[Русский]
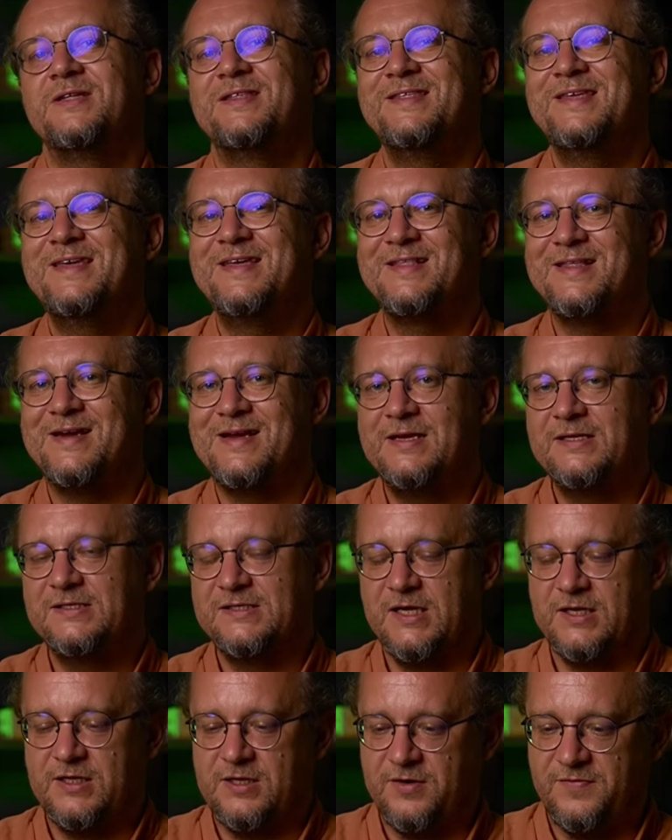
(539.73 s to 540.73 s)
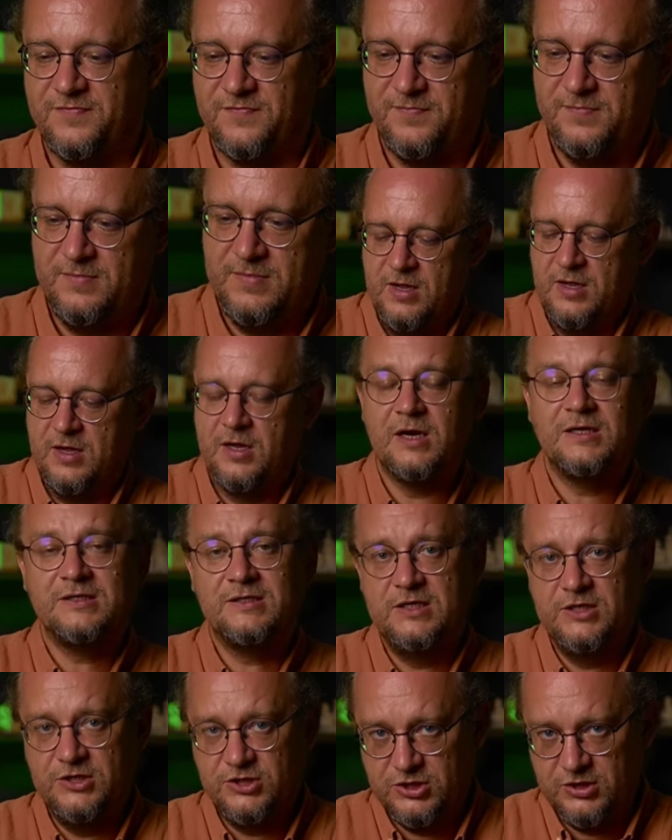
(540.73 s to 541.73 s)
нейтрализаторов
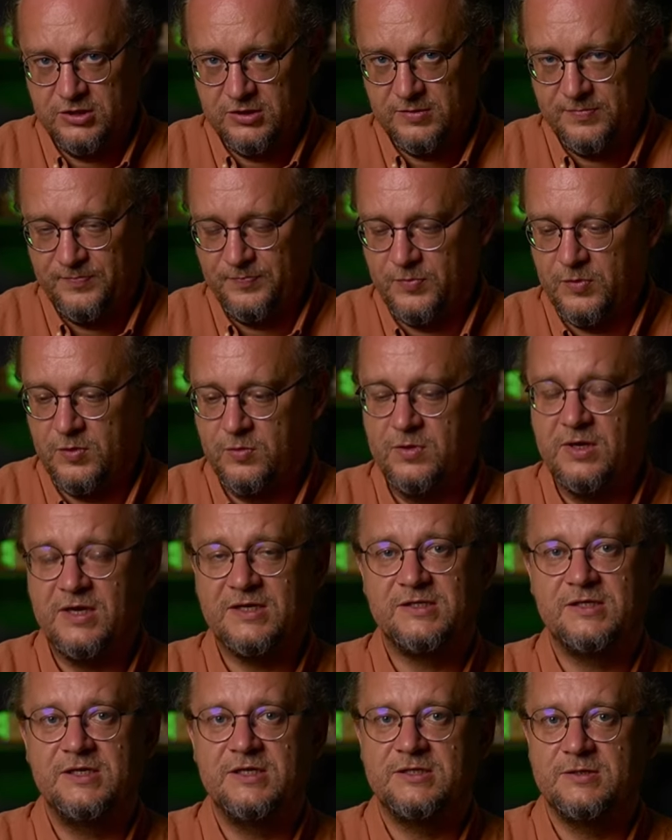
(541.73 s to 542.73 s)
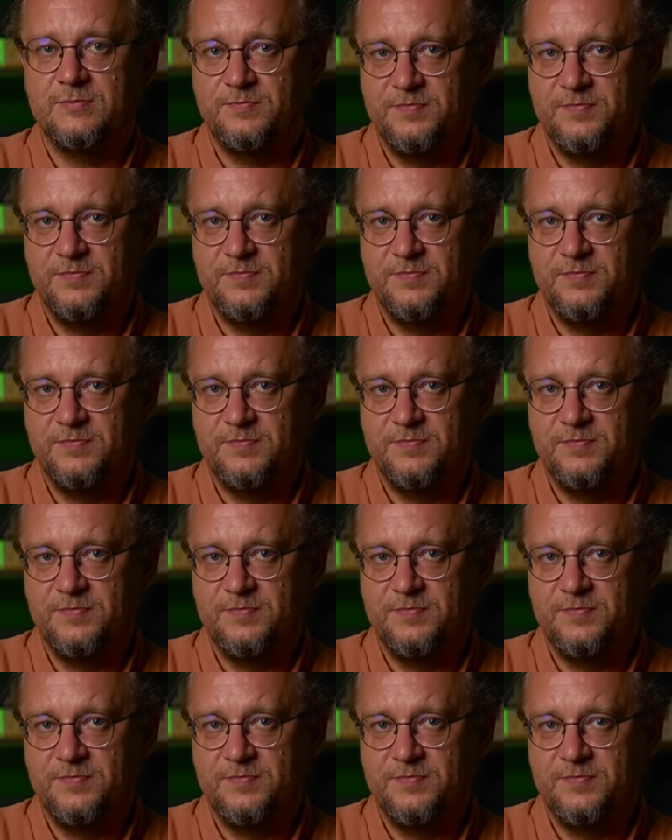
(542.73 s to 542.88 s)
различных. У нас есть